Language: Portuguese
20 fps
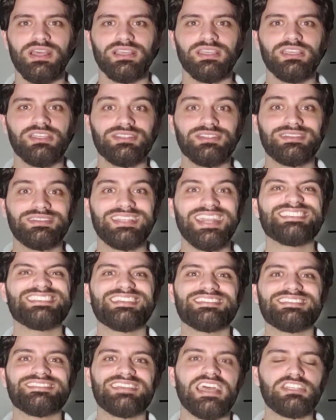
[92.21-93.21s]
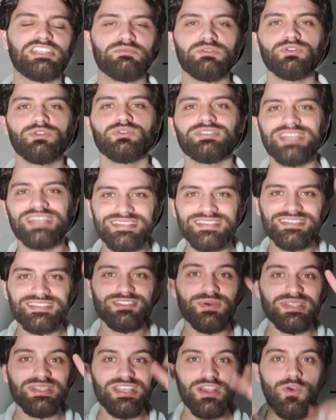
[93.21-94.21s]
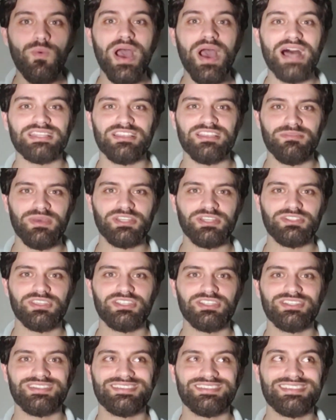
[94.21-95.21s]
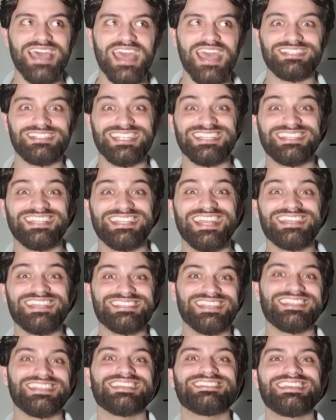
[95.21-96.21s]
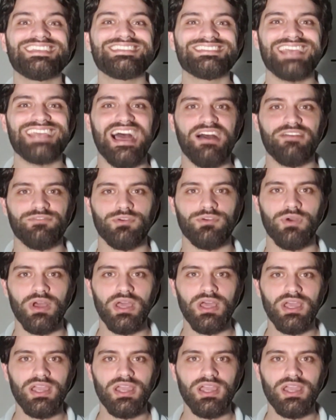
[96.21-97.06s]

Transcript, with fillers: que de 3 a 7 minutos é a sessão adequada, mas que de 7 a 13 é desejável.